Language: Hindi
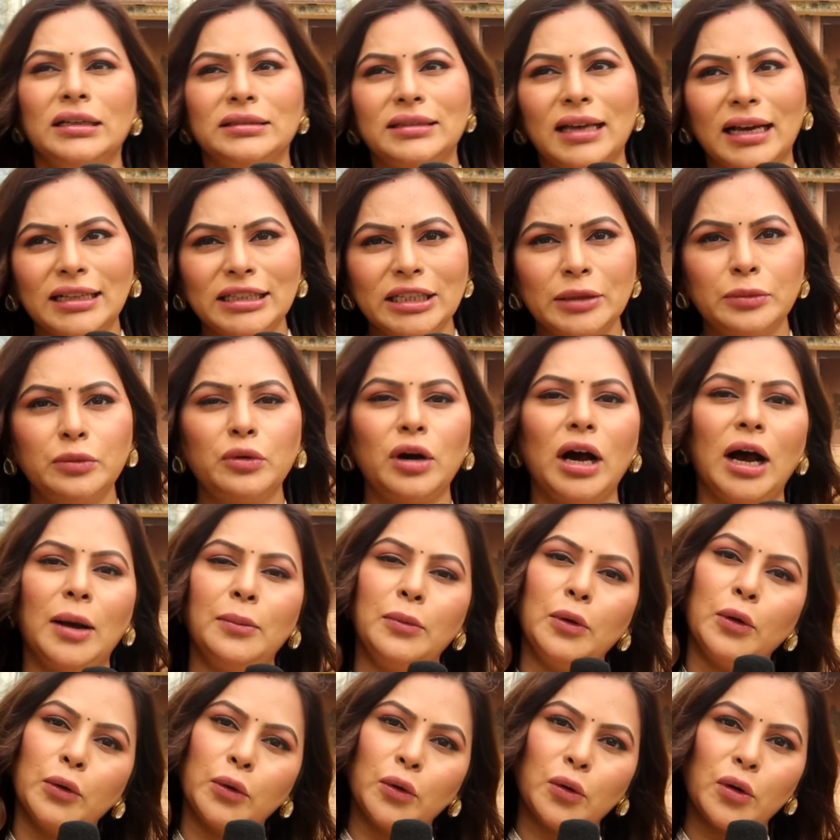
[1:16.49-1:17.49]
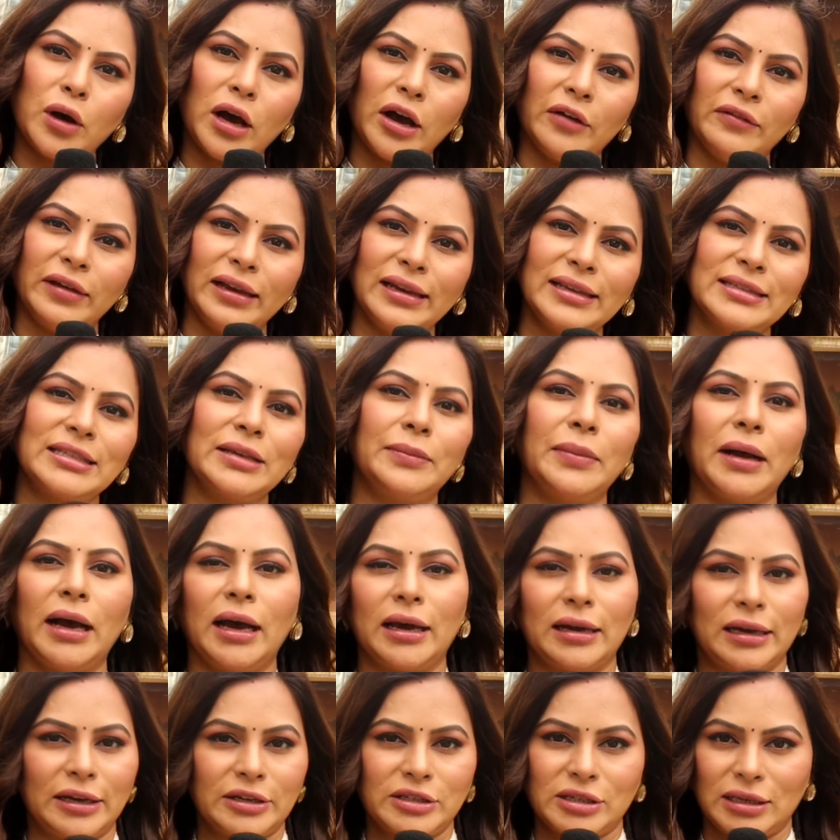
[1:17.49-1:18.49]
दादी बुआ हम लोगों को हवेली से
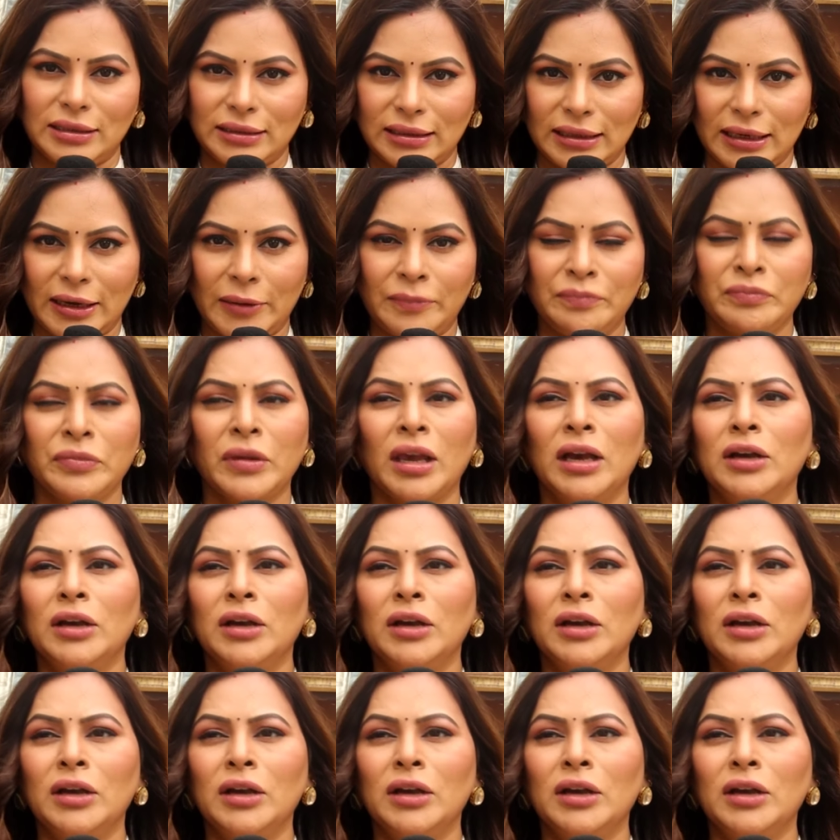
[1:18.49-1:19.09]
बाहर ले जाती हैं